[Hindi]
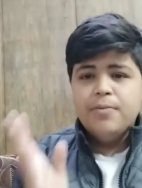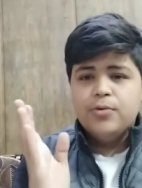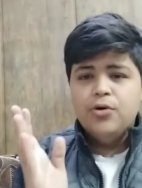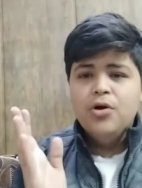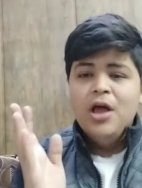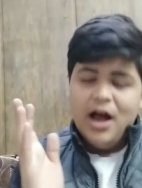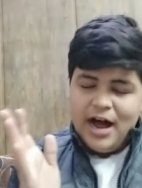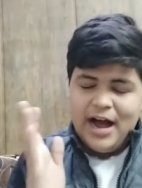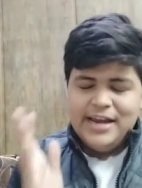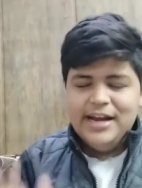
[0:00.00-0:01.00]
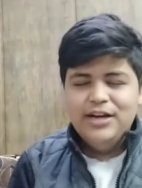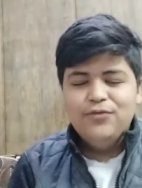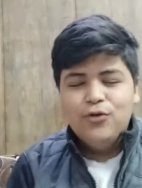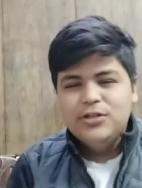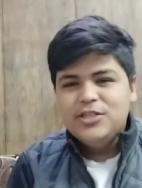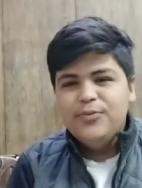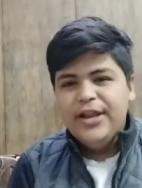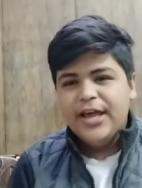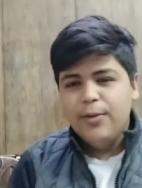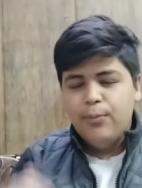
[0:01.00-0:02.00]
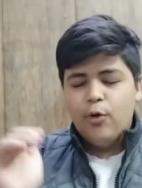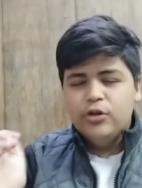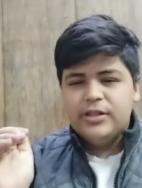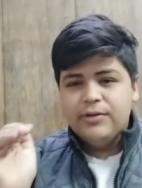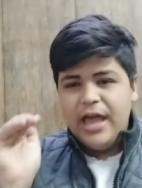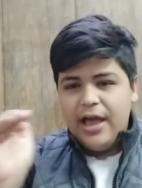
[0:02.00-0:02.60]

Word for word: आपको हाई एंड फ़ोन से मिलेंगे बहुत